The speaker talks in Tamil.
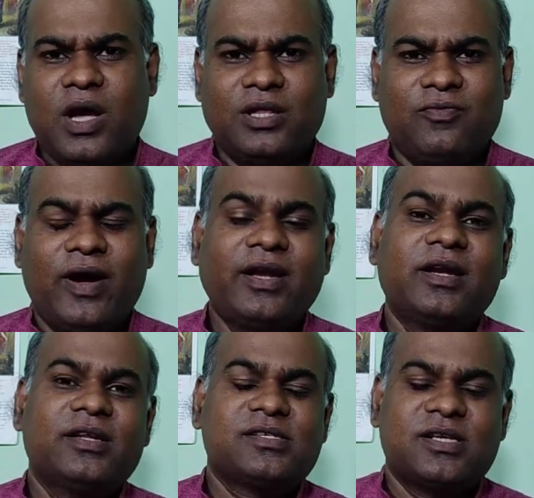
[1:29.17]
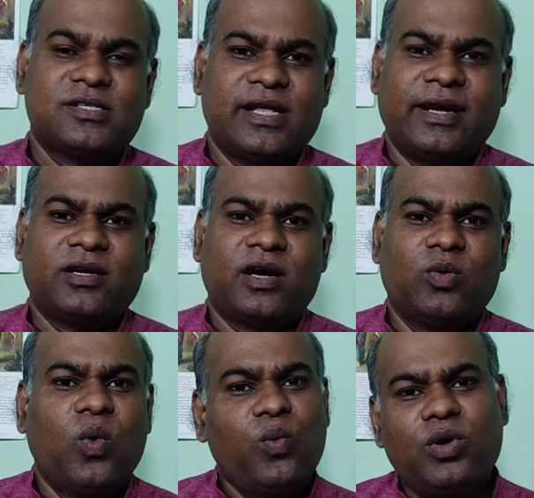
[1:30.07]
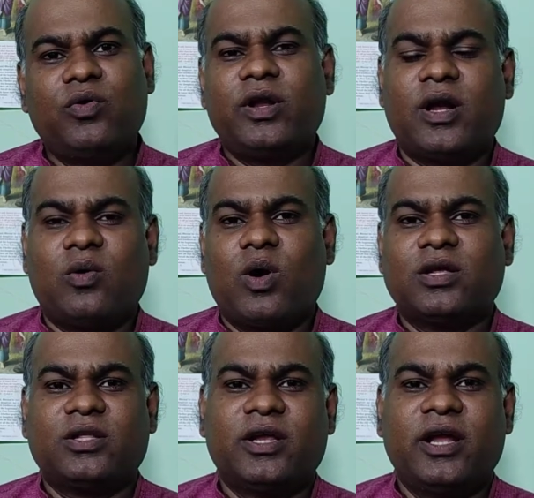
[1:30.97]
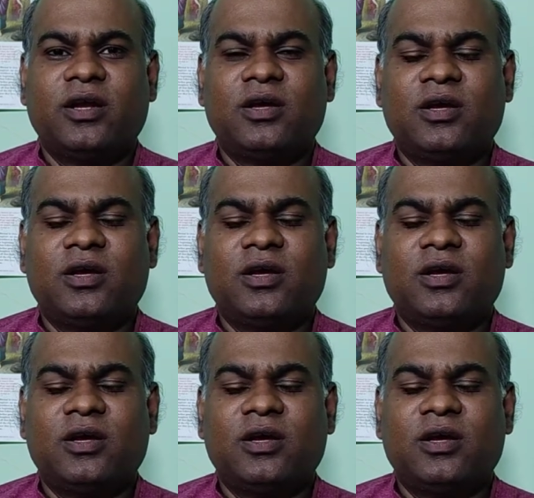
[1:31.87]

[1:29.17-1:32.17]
அந்த ஃபைனல் லிஸ்ட்டில் செலக்ட் ஆன ஒவ்வொருவரையும் நான் வாழ்த்துகிறேன்